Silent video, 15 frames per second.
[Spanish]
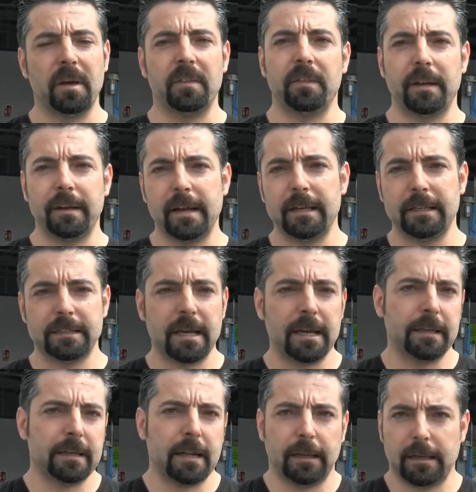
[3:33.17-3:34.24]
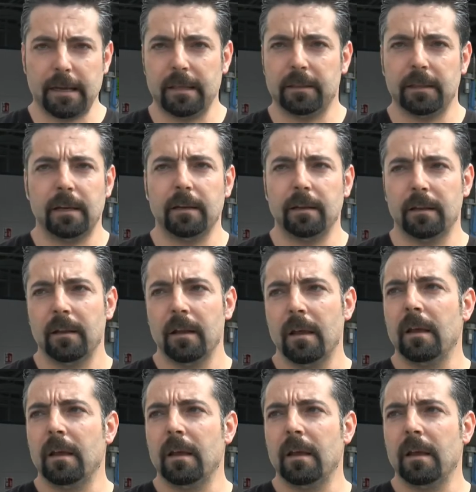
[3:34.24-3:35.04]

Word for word: Manzanares hay en Alcázar eh,